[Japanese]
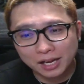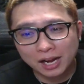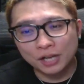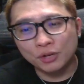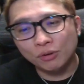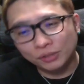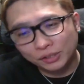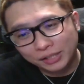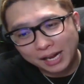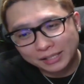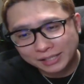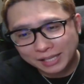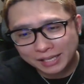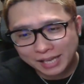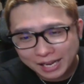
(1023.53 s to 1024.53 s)
からよっしゃ
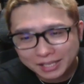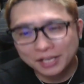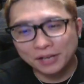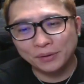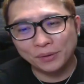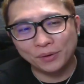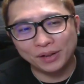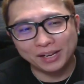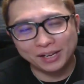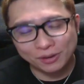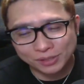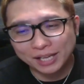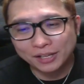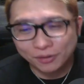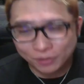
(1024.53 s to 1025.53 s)
じゃないっていうところだけ
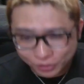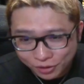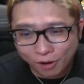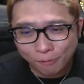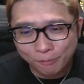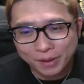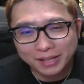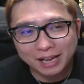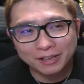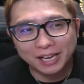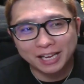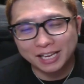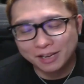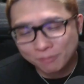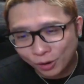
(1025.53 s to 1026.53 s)
押さえておくとメンタル
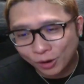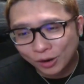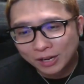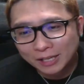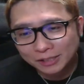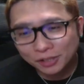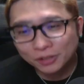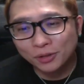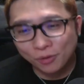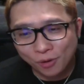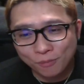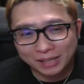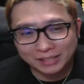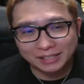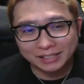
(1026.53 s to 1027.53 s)
的にもちょっとこ
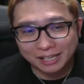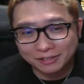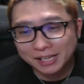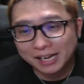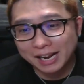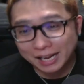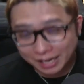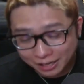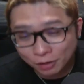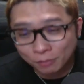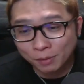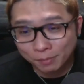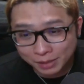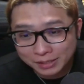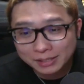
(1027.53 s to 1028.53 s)
うマシになるんじゃないかなと
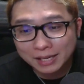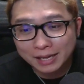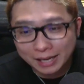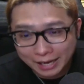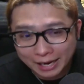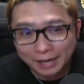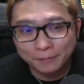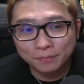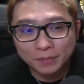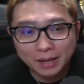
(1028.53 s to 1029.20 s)
思いますはい